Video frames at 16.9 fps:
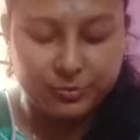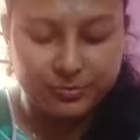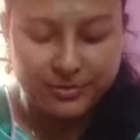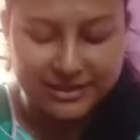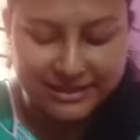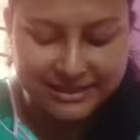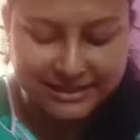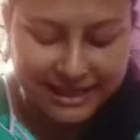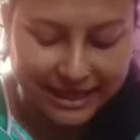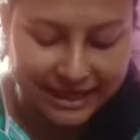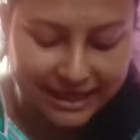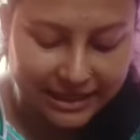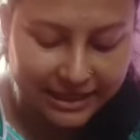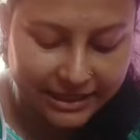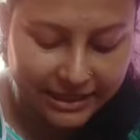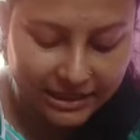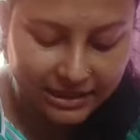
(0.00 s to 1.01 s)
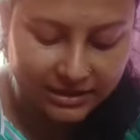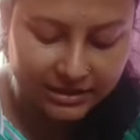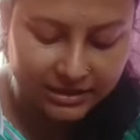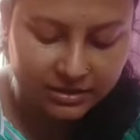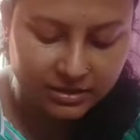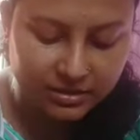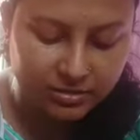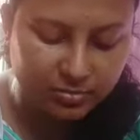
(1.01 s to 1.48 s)
তোমাদের দেখাই
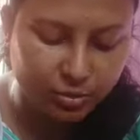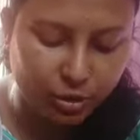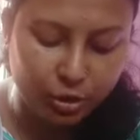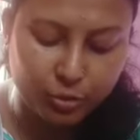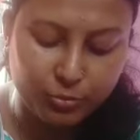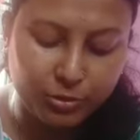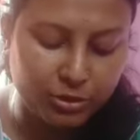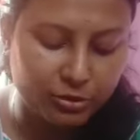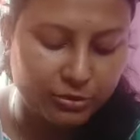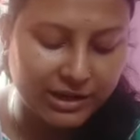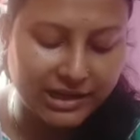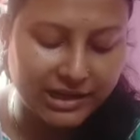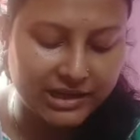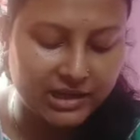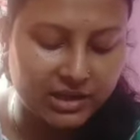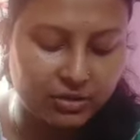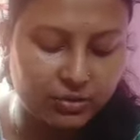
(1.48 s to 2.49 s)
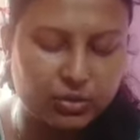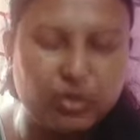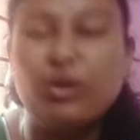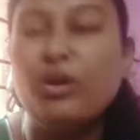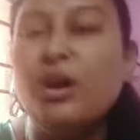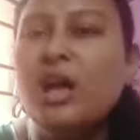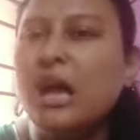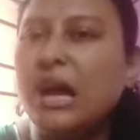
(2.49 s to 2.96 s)
বড় বড় ইয়াররিং
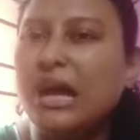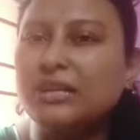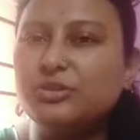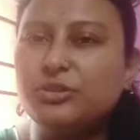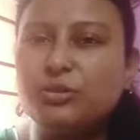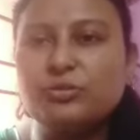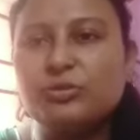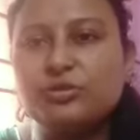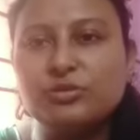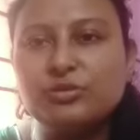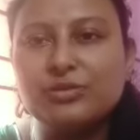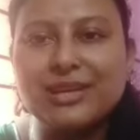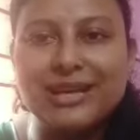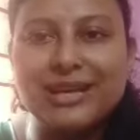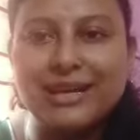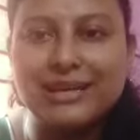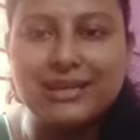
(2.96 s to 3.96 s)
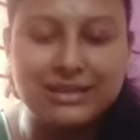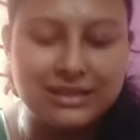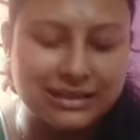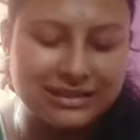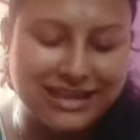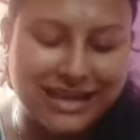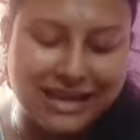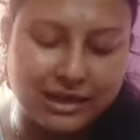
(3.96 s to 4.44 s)
গুলো আর ছোট ছোট ইয়াররিং
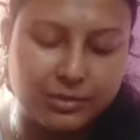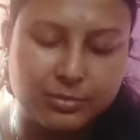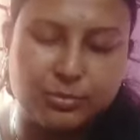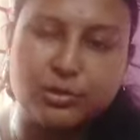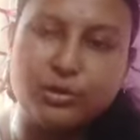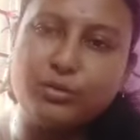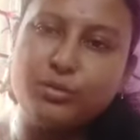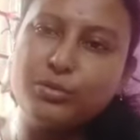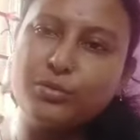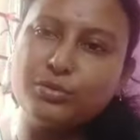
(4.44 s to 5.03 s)
না দেখাবো না ও